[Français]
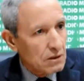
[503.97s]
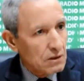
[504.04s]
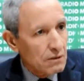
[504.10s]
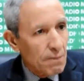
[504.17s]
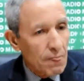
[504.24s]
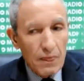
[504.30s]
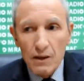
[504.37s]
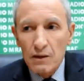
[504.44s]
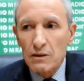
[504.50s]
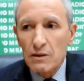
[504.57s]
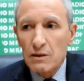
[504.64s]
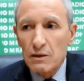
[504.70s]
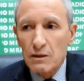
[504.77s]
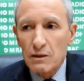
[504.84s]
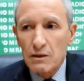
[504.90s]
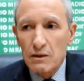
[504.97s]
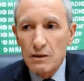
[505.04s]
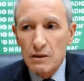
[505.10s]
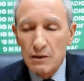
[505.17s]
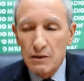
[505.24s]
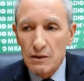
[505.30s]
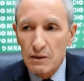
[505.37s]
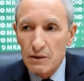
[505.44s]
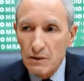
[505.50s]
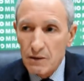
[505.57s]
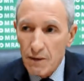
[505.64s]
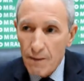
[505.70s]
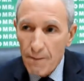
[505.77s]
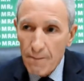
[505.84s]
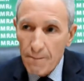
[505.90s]
Ah, monsieur oui, justement, je voudrais
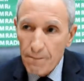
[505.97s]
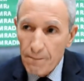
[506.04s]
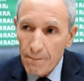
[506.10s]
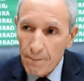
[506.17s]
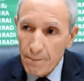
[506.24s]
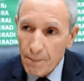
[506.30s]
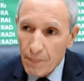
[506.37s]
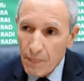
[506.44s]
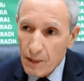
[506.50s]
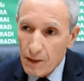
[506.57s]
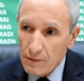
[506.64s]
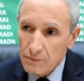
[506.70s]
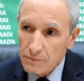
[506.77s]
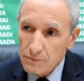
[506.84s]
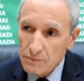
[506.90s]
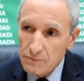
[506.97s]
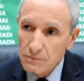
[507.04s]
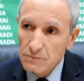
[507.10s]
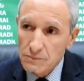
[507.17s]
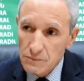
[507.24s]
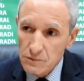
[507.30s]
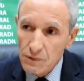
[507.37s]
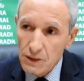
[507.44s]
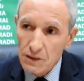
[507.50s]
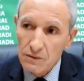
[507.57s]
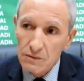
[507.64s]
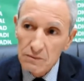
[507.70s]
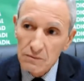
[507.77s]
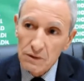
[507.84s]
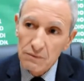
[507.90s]
qu'on parle du présent. On parle parler du
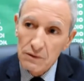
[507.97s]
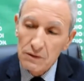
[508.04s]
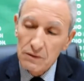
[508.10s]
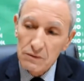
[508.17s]
présent.